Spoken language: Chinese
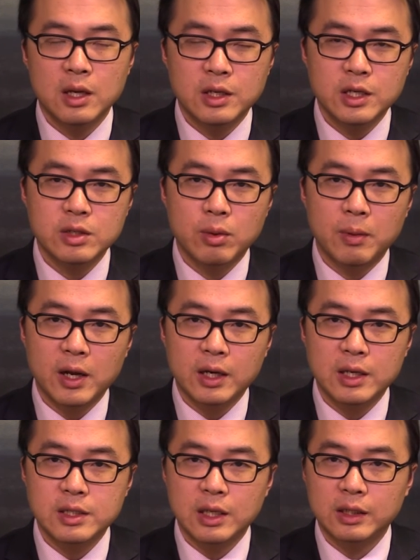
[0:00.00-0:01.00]
接着我们来
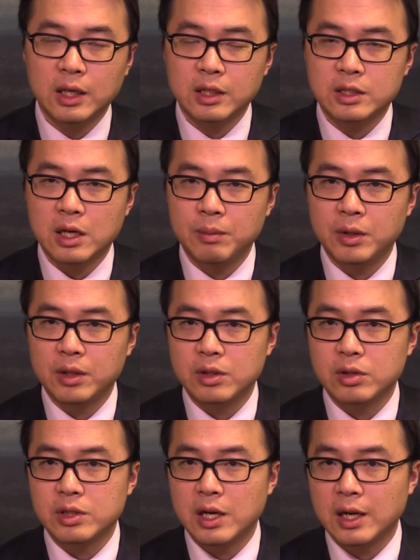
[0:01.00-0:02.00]
看一下单个产品，
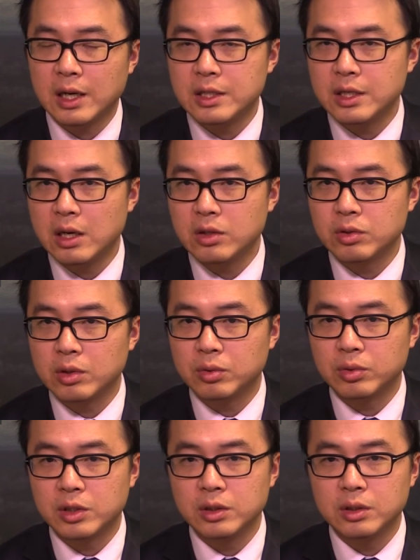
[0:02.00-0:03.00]
首先来看一下澳洲的
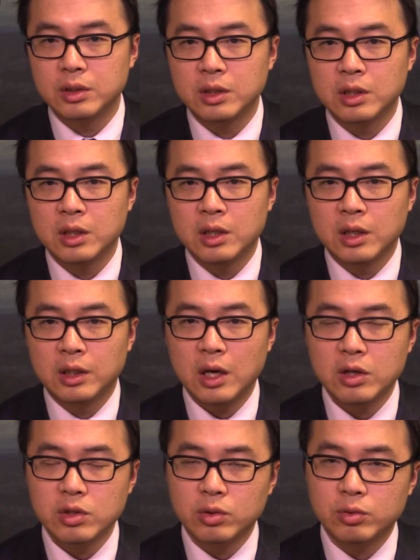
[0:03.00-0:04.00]
股市。那
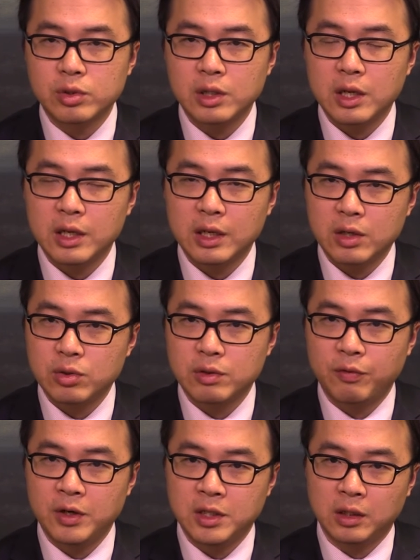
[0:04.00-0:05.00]
澳洲股市呢，应该说是
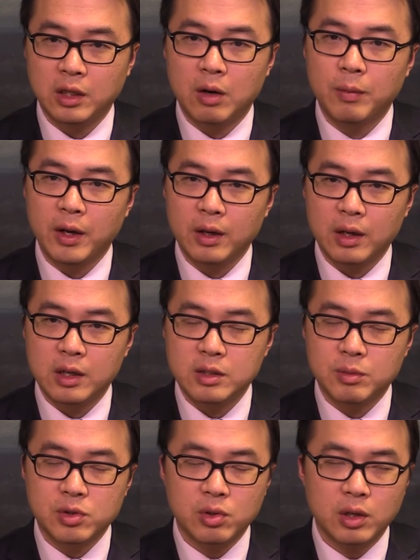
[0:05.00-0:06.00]
非常倒霉啊。
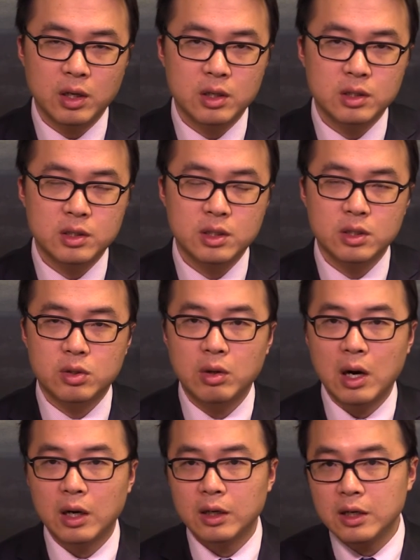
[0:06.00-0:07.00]
怎么说呢？自从
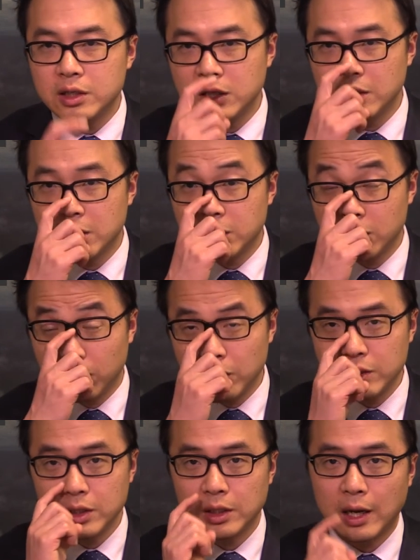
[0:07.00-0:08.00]
2007年金融危
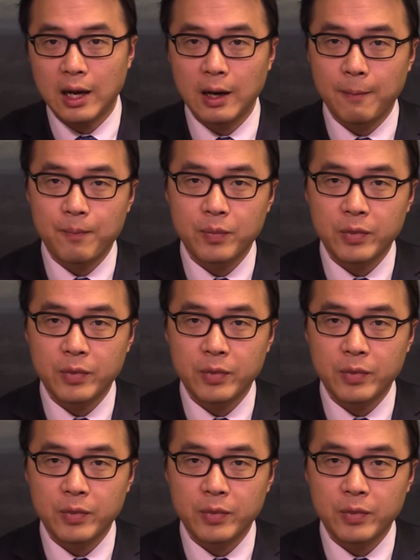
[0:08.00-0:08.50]
机以来啊，